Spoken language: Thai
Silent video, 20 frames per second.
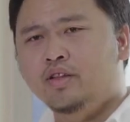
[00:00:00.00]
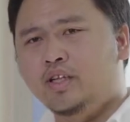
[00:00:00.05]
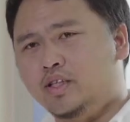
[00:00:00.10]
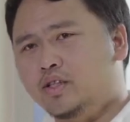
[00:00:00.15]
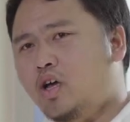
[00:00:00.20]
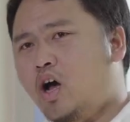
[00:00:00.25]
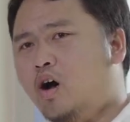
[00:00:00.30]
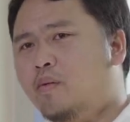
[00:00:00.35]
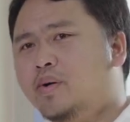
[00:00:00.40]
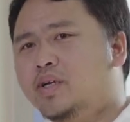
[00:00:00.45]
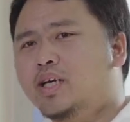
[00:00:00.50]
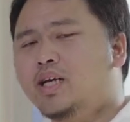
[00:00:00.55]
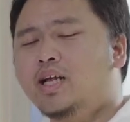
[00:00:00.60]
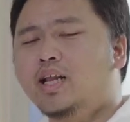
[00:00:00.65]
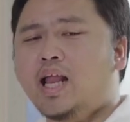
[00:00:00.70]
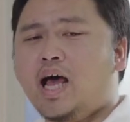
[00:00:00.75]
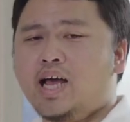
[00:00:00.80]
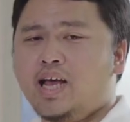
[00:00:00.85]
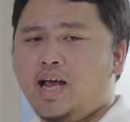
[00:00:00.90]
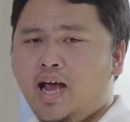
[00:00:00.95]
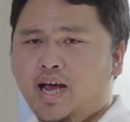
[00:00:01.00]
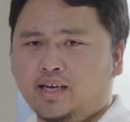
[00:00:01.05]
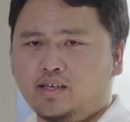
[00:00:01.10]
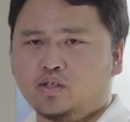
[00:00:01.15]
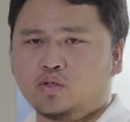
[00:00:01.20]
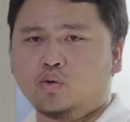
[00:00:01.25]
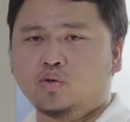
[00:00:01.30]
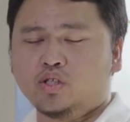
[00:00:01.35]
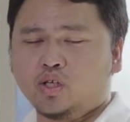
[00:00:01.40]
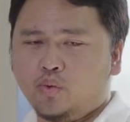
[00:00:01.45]
ติดต่อมาที่ Line แอด
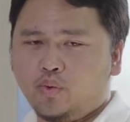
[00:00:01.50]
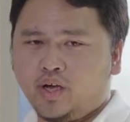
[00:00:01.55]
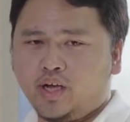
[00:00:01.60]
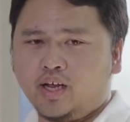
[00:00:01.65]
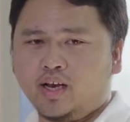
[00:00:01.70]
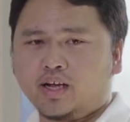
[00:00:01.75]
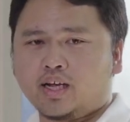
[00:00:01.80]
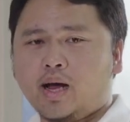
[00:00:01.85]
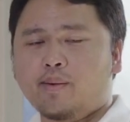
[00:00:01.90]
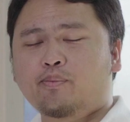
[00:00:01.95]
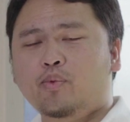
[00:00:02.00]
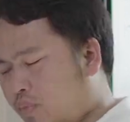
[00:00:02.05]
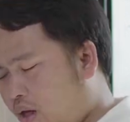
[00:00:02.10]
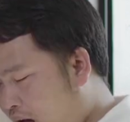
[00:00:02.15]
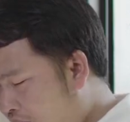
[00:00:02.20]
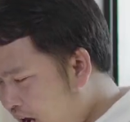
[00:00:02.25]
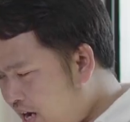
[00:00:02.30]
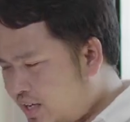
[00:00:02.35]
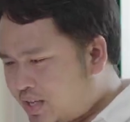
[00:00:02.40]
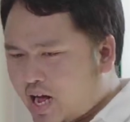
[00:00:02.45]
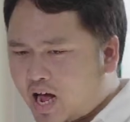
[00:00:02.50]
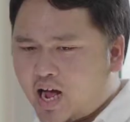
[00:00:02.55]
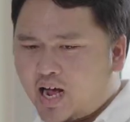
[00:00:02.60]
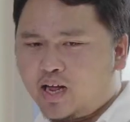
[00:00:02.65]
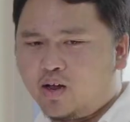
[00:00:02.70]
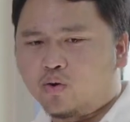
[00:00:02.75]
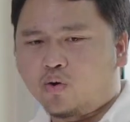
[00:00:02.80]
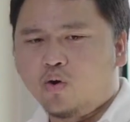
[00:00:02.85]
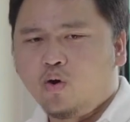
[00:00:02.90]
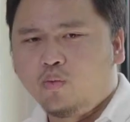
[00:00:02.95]
กูทีวีนะครับ ให้ถ่า
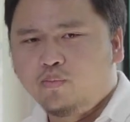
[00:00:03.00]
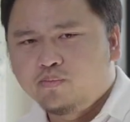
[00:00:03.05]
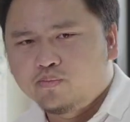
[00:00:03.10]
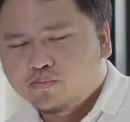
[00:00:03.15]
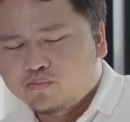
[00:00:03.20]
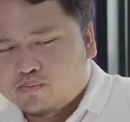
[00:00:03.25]
ยรูป